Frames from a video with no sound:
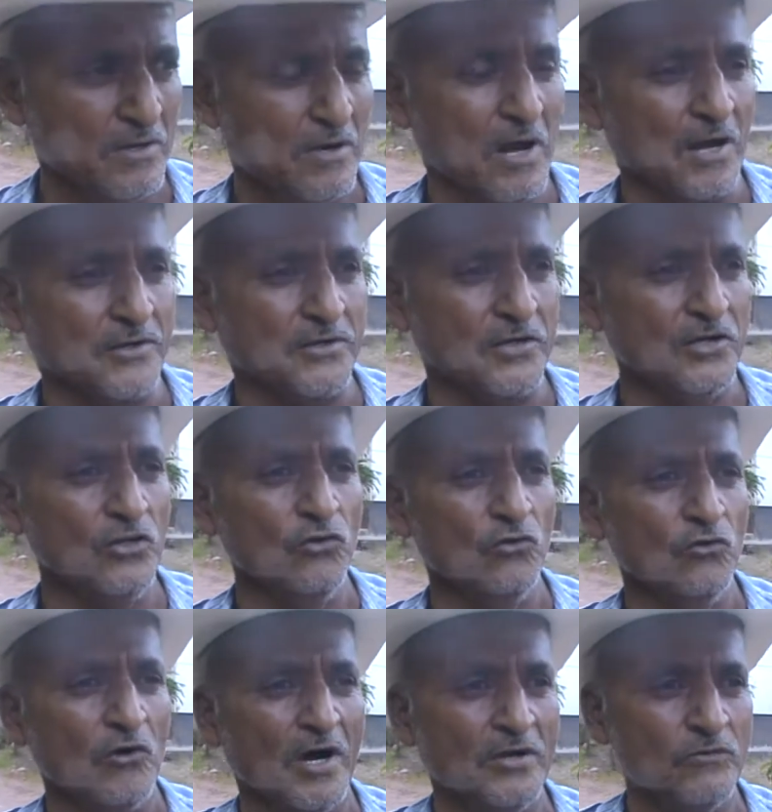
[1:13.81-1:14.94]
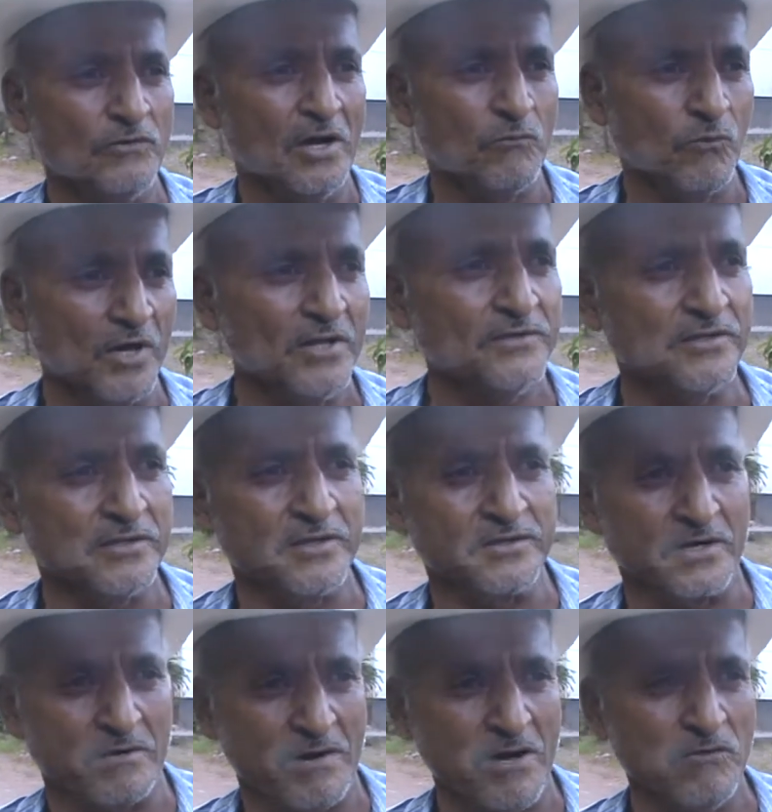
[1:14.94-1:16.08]
aquí no hay una fuente de
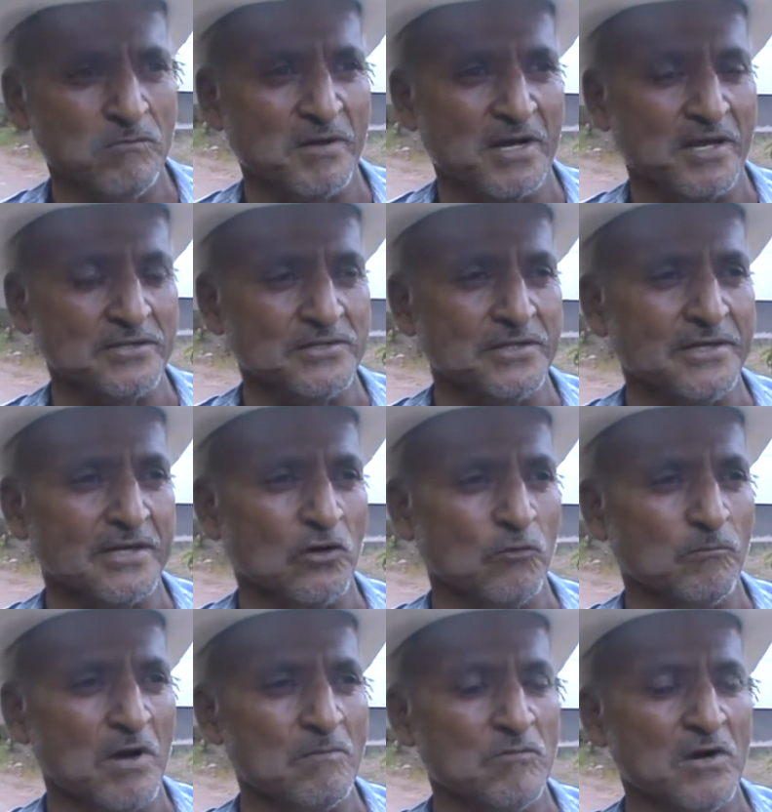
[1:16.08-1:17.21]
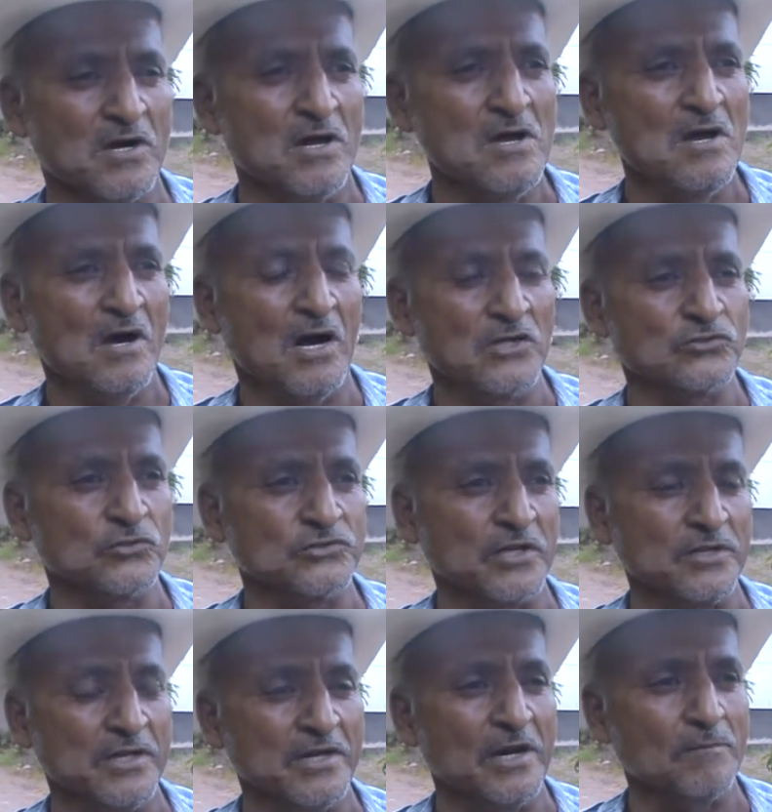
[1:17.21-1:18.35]
trabajo para decir que los vamos a, a,
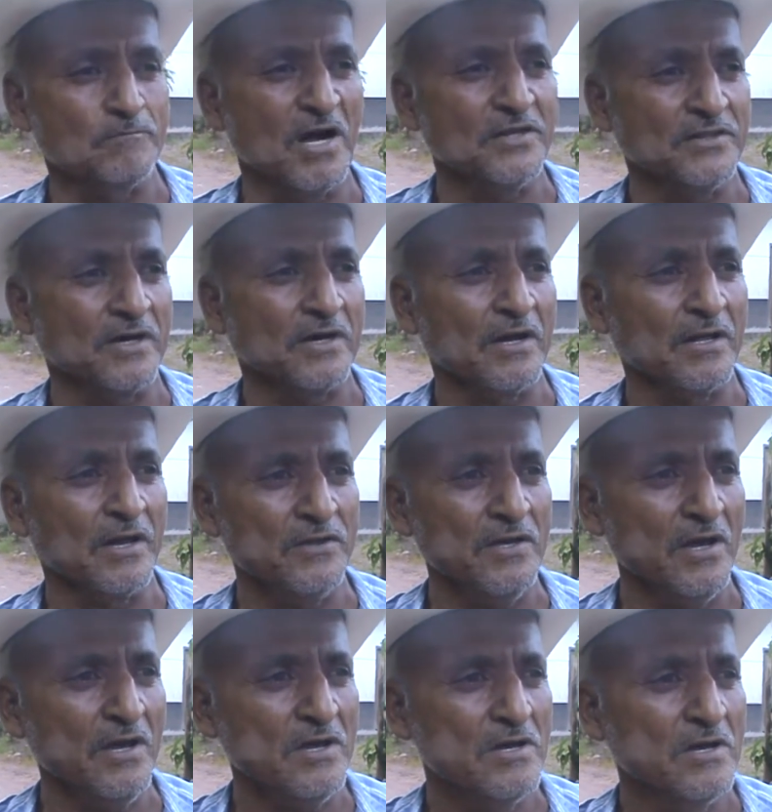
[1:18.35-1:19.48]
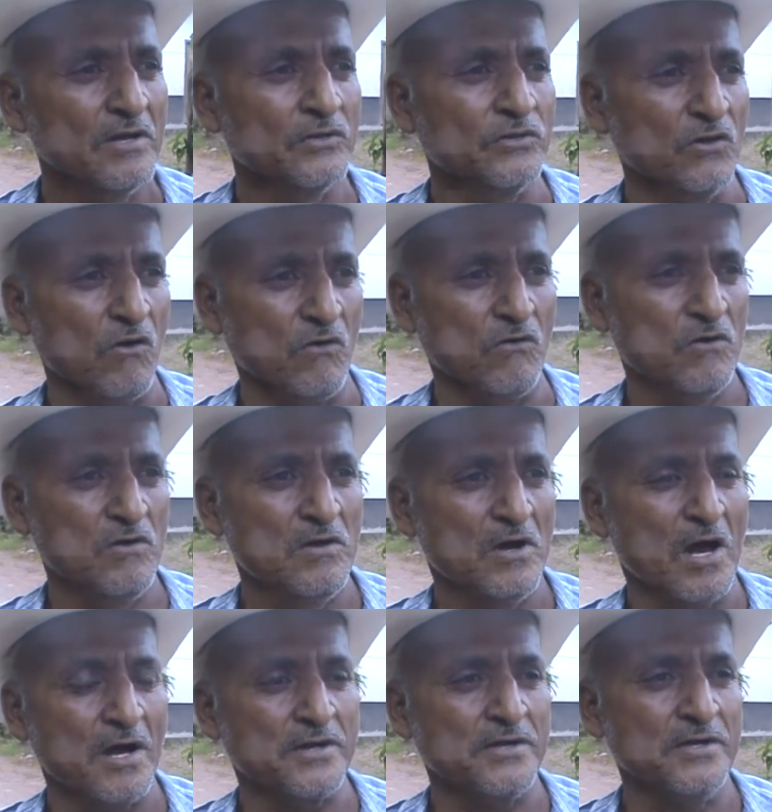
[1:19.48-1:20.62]
sostener el pan de cada día, no,
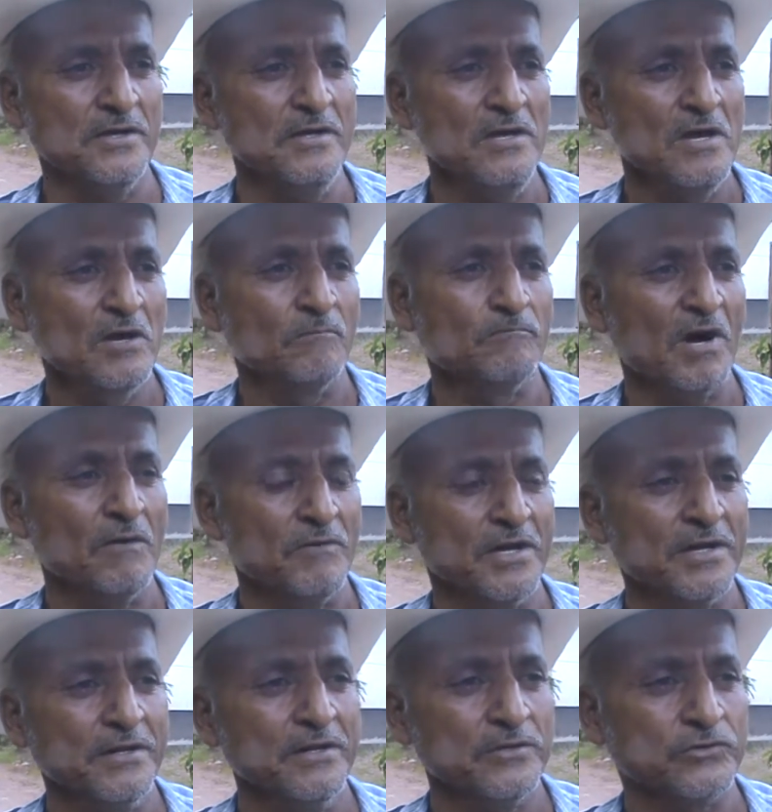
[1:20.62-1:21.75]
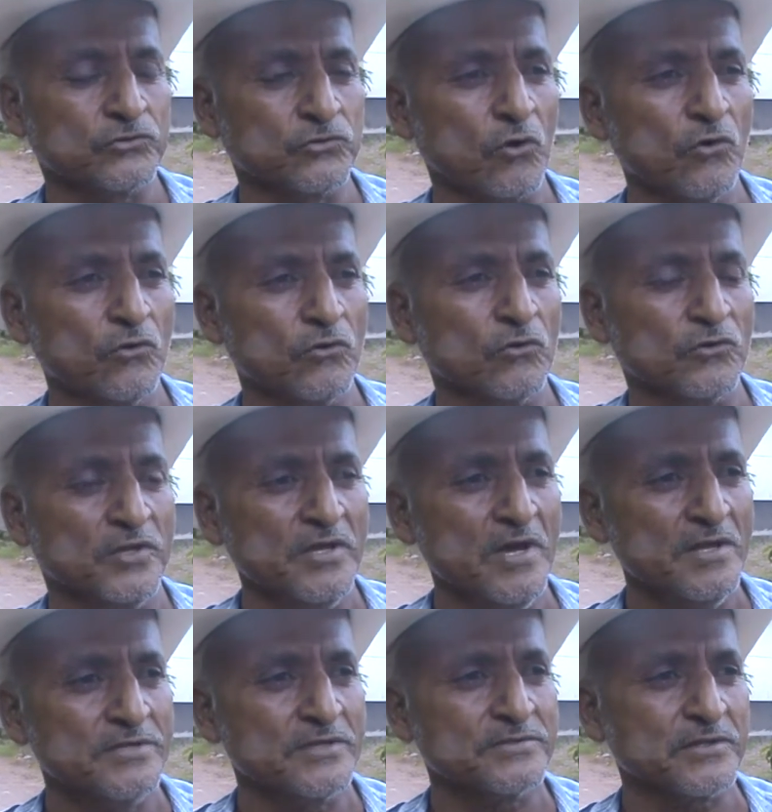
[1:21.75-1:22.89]
aquí va a haber todos los
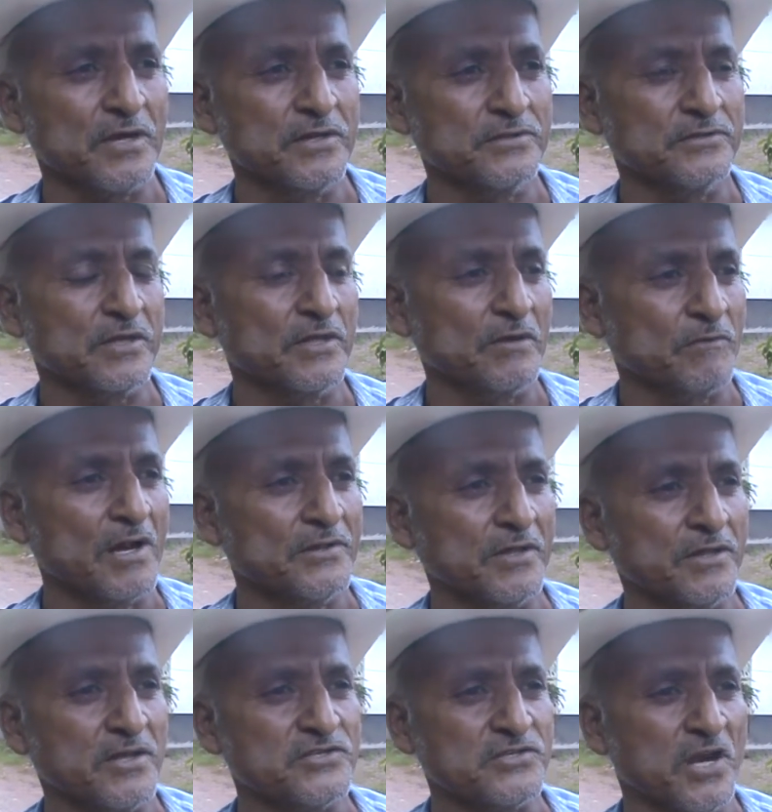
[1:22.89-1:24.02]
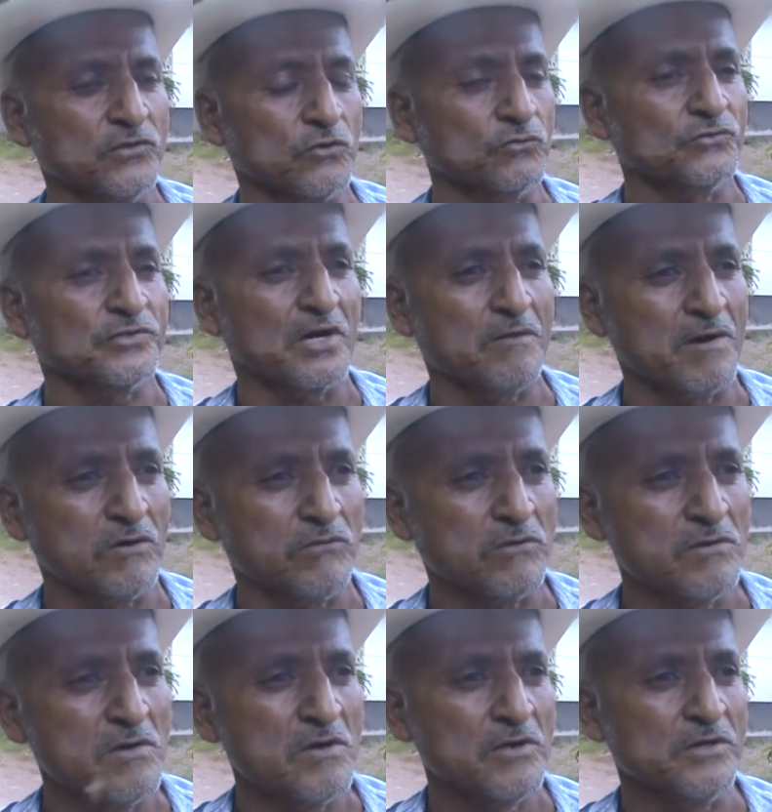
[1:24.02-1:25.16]
días esta gente de balde deseando un trabajo
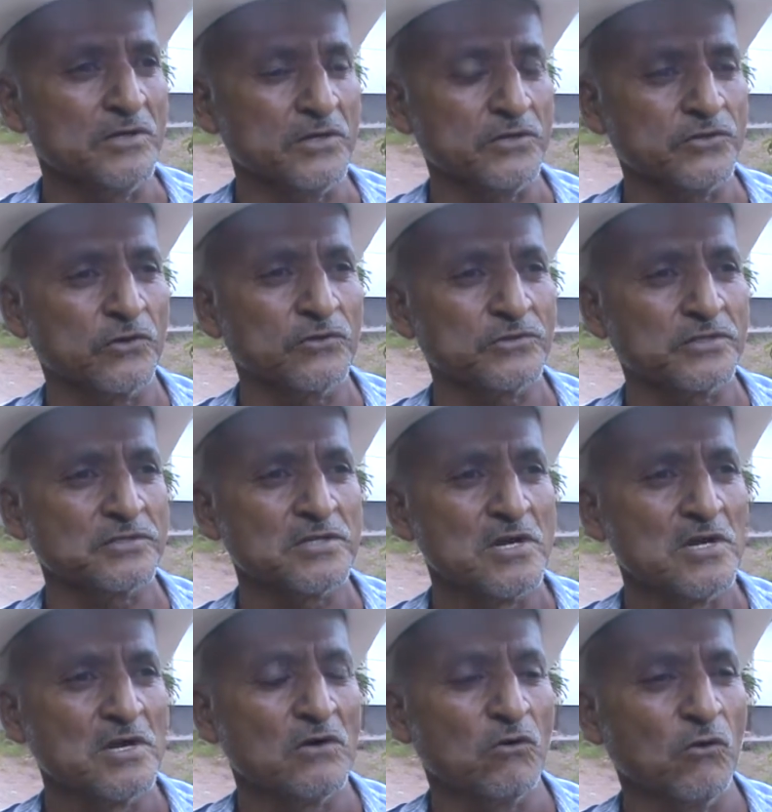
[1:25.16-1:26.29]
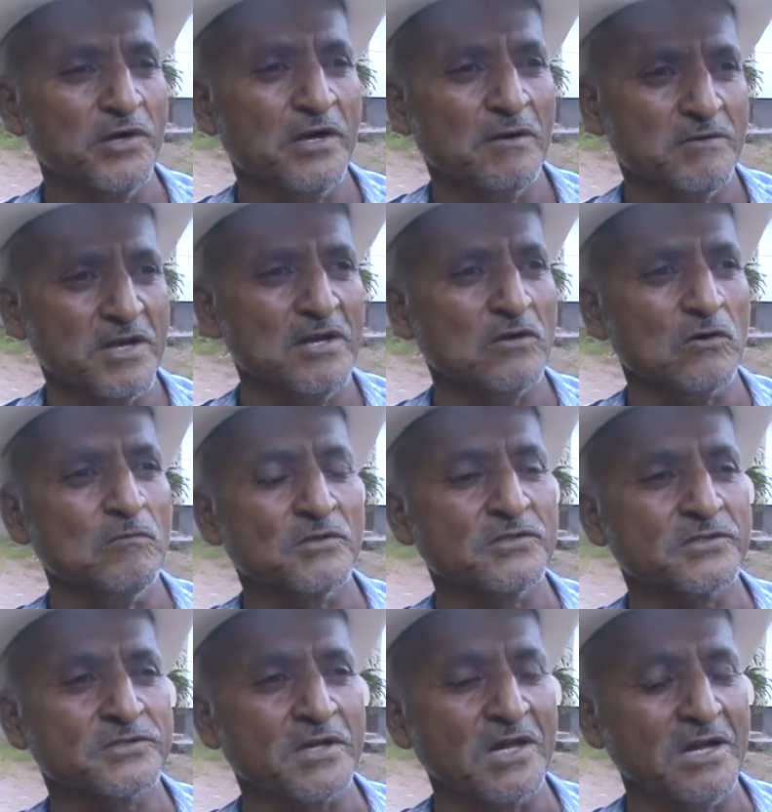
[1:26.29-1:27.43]
y entonces Oiga bien cómo se
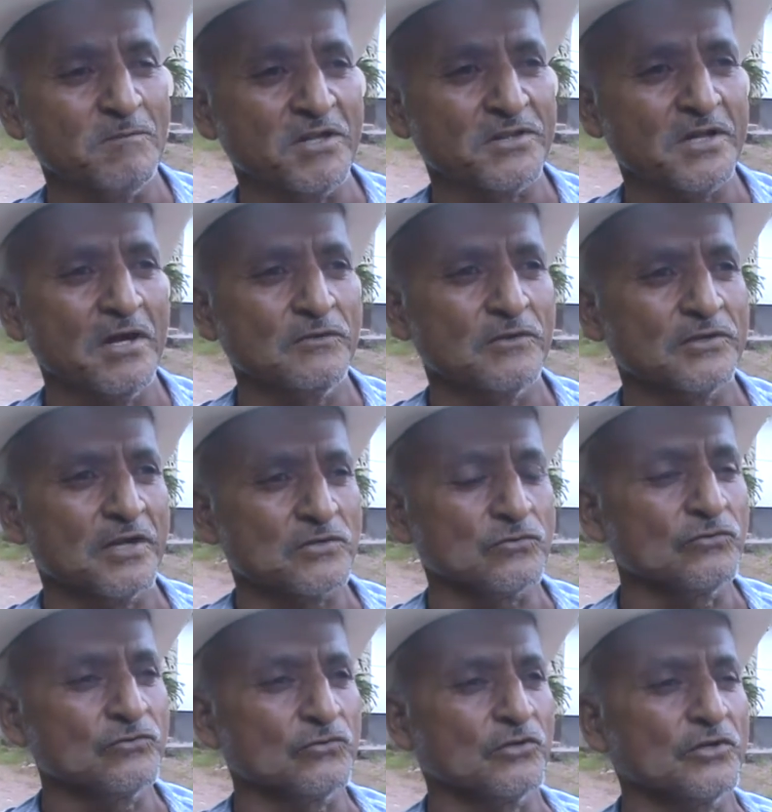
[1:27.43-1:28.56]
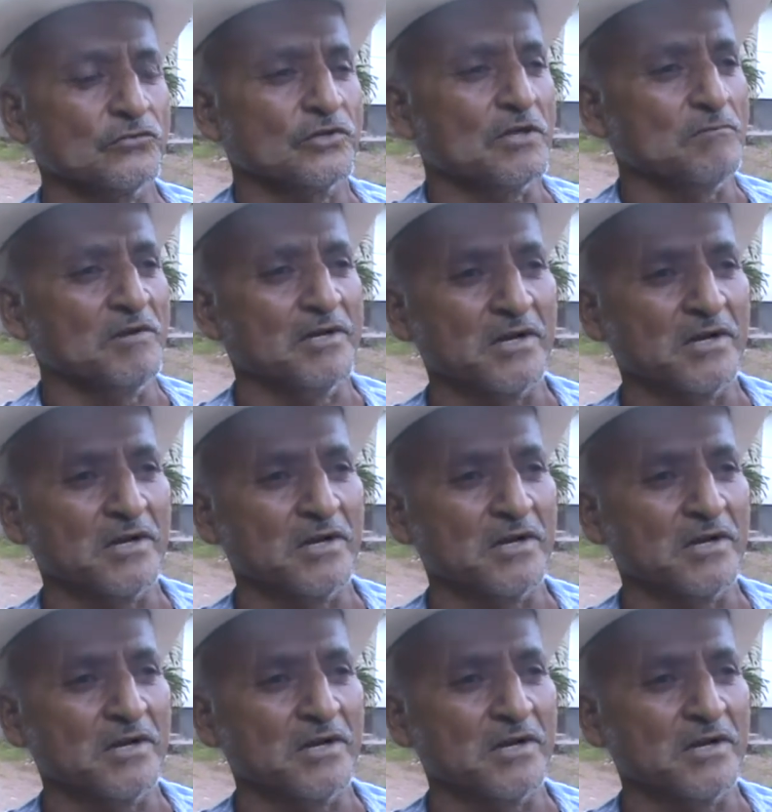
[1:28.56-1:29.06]
está lamentando ese asunto de esos de